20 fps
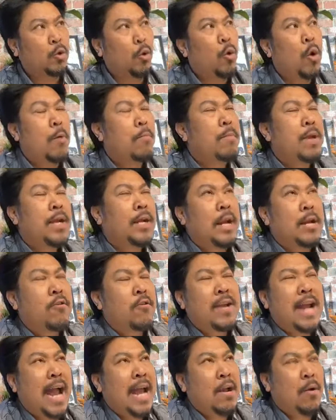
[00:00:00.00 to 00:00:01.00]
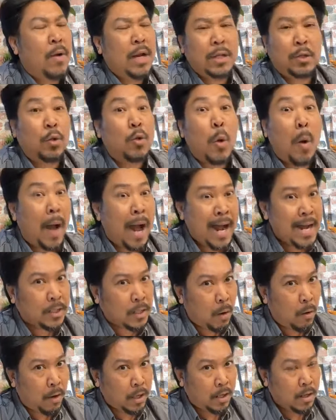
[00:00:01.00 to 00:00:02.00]
Tôi không biết là nói đại loại là tôi đoán
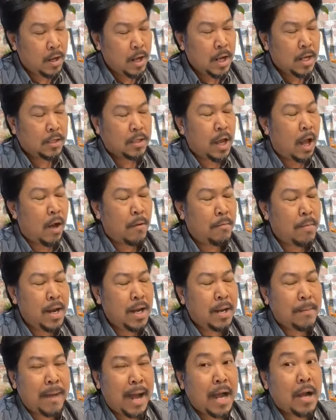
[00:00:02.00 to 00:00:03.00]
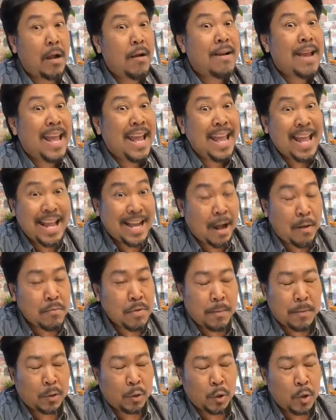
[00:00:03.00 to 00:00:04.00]
thôi, chứ không biết là bà có nghe hay
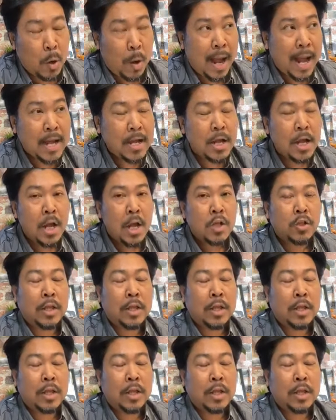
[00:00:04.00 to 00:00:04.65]
không, nhưng mà tôi đoán.